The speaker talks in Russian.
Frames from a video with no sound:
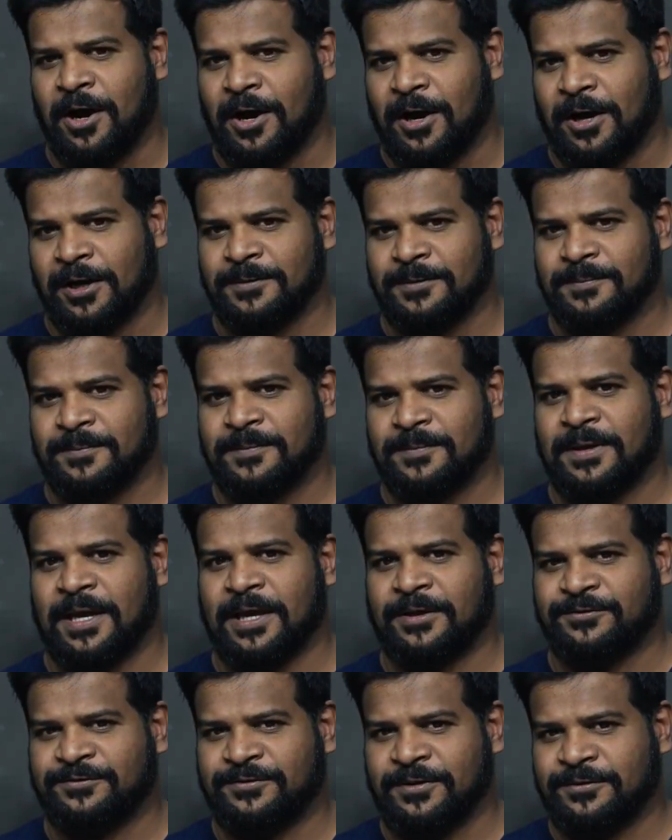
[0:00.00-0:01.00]
чтобы
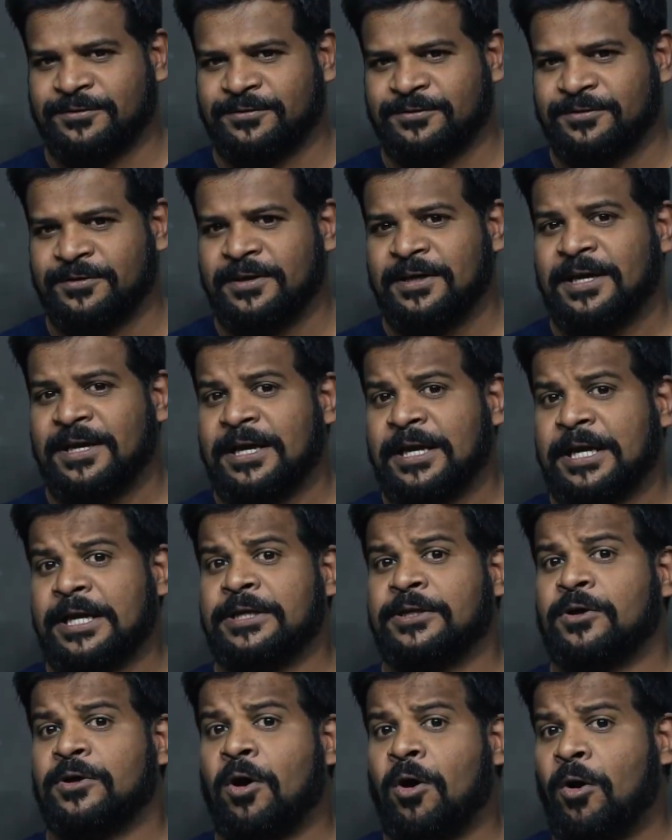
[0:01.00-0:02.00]
угодить Богу,
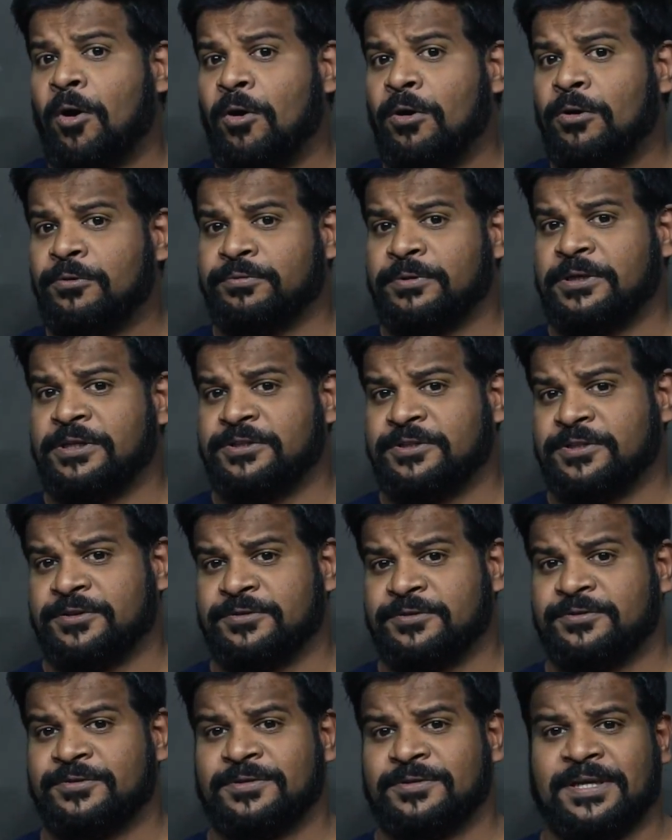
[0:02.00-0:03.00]
существует во
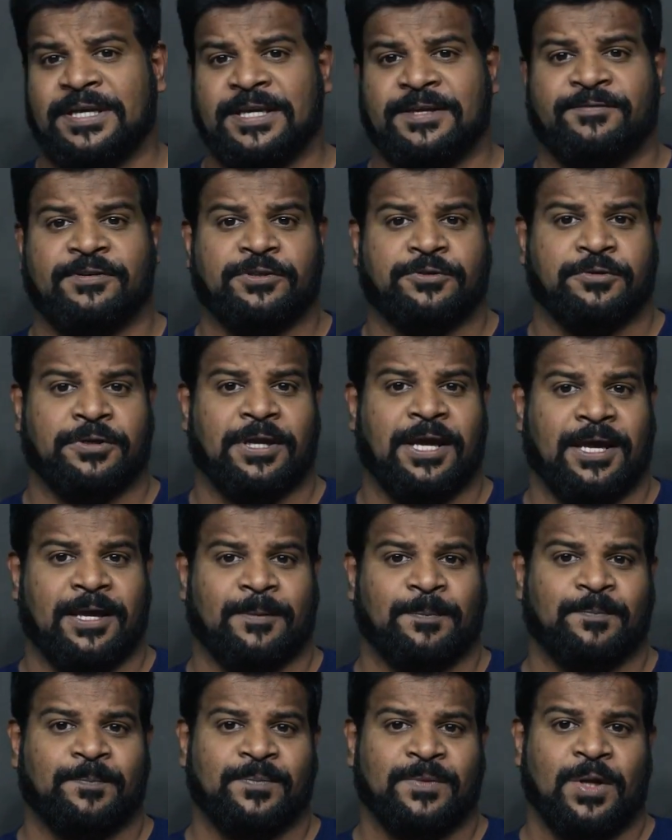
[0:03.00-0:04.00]
всех религиях
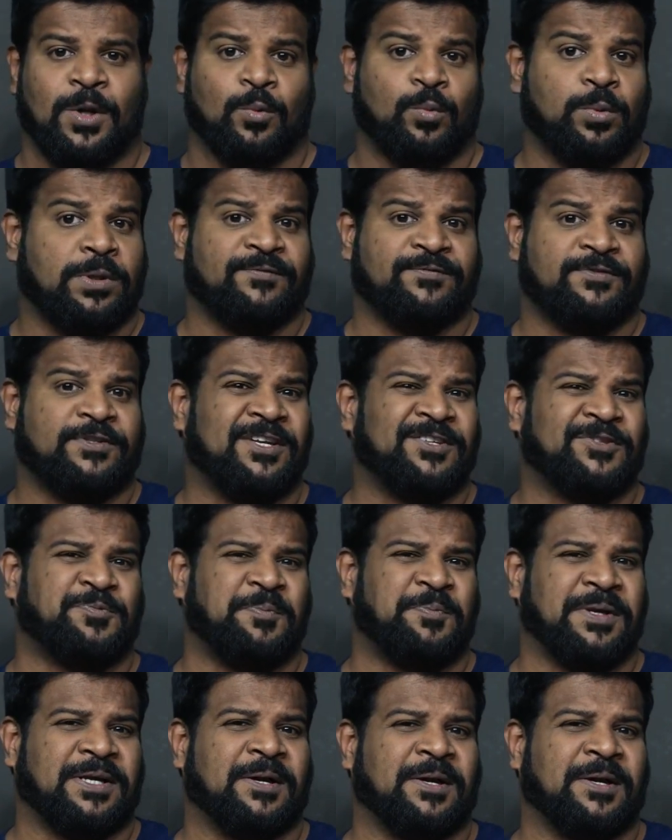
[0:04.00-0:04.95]
даже сегодня.